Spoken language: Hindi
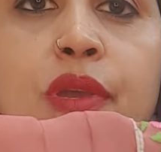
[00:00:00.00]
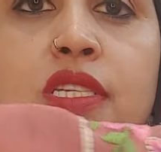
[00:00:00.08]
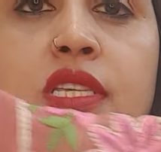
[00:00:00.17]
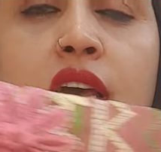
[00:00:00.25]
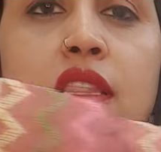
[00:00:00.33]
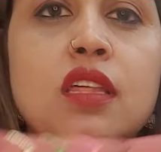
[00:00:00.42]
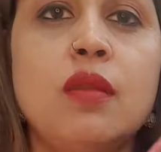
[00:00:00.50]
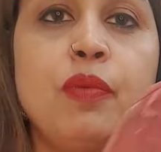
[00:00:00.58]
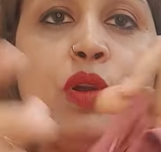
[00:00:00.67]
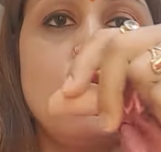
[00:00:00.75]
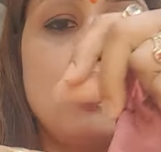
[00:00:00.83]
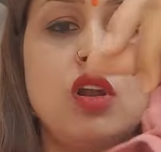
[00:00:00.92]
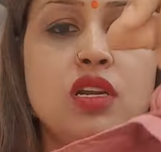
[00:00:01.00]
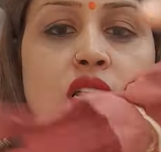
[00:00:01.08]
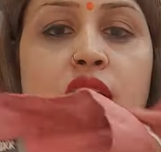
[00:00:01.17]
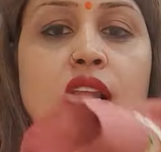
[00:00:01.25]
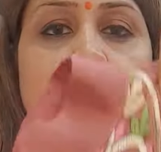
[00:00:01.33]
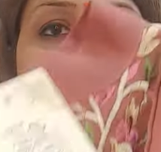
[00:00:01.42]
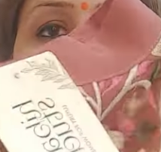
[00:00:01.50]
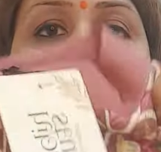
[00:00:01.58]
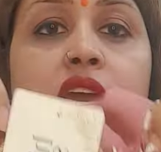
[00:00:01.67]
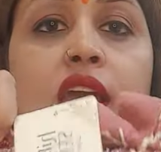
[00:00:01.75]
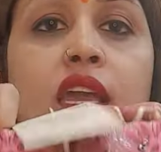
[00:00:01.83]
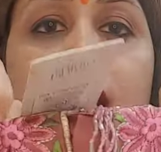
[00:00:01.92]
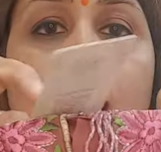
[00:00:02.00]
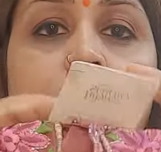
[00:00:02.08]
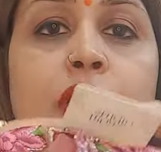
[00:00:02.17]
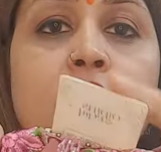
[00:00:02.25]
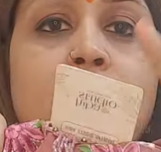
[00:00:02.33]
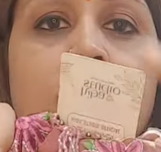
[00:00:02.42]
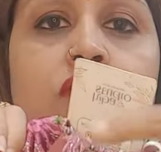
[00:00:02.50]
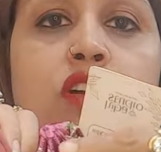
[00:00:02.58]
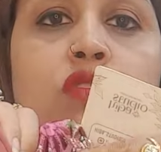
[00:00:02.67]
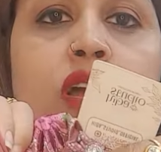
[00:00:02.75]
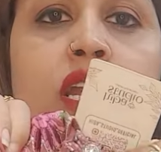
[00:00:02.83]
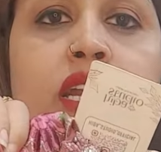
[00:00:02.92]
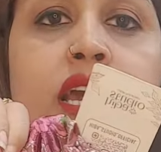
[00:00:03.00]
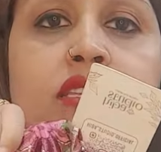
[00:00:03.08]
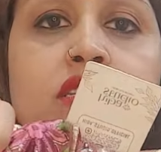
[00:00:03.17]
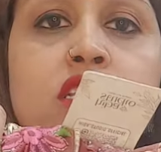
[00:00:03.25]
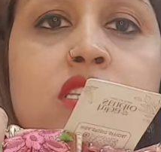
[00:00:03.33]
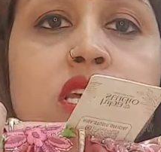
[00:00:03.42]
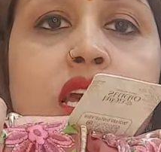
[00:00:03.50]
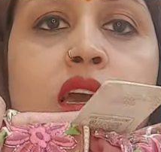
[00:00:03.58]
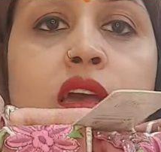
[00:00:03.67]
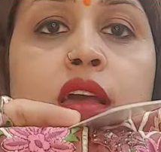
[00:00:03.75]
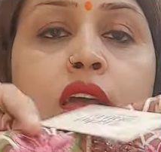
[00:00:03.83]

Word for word: पीस है अंदर प्योर कॉटन की लाइनिंग है यहाँ पे हैंडवर्क वाले टेसल्स हैं